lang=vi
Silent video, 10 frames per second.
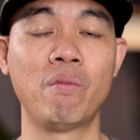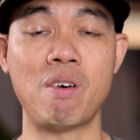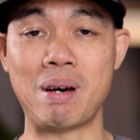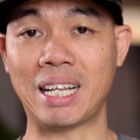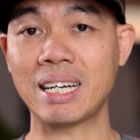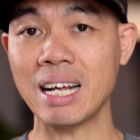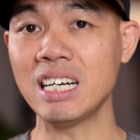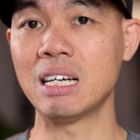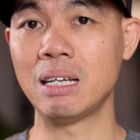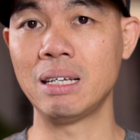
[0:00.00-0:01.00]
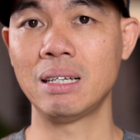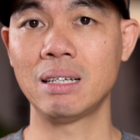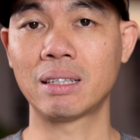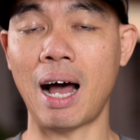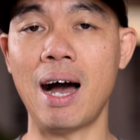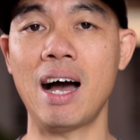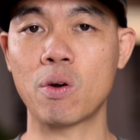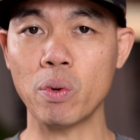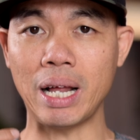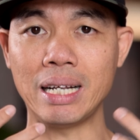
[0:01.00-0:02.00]
và bản thân cái người thợ
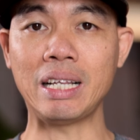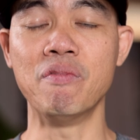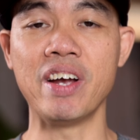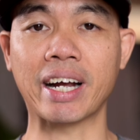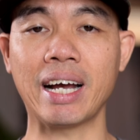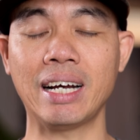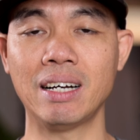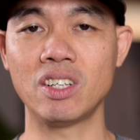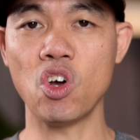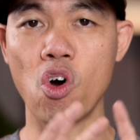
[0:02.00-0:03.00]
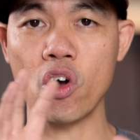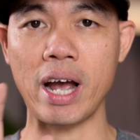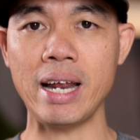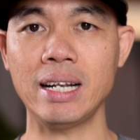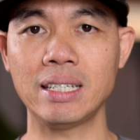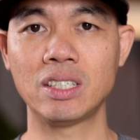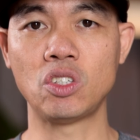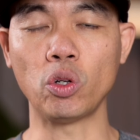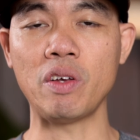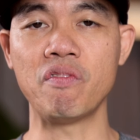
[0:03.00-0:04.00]
cũng có thể đi tìm việc ha vô cái
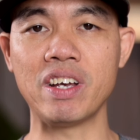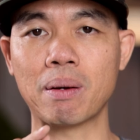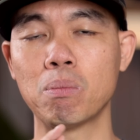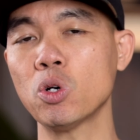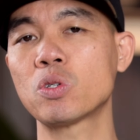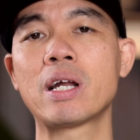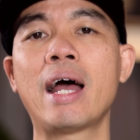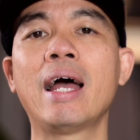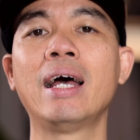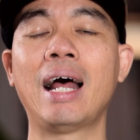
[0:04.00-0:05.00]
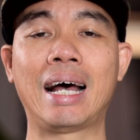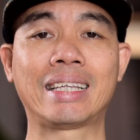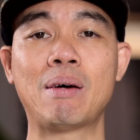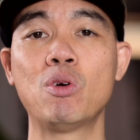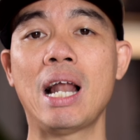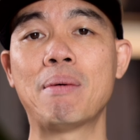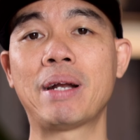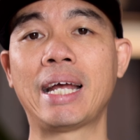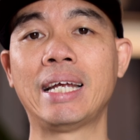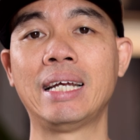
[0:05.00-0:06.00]
chỗ tìm việc post ra à ta muốn làm
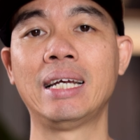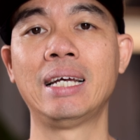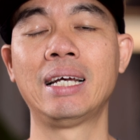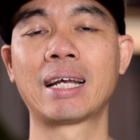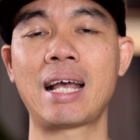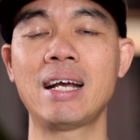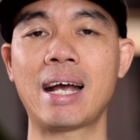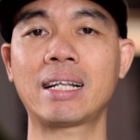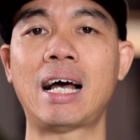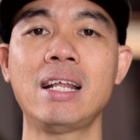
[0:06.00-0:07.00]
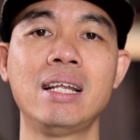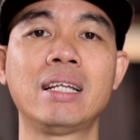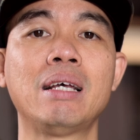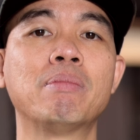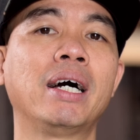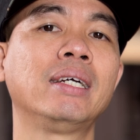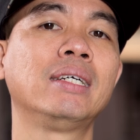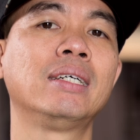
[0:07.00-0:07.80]
này cái người khác thấy thì đi tìm thấy